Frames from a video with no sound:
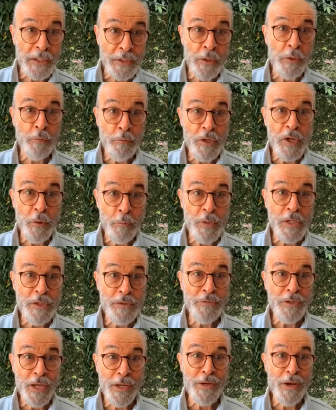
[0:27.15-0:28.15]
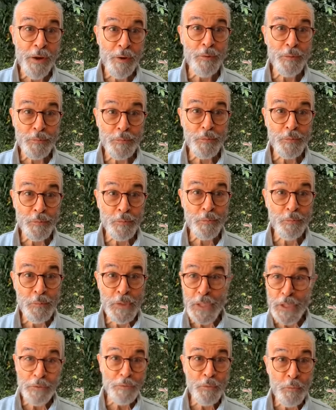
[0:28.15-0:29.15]
reunião ministerial do
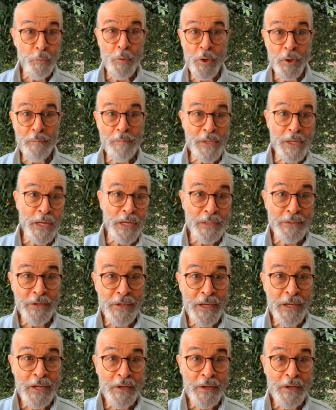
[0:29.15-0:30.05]
ministro do Meio Ambiente,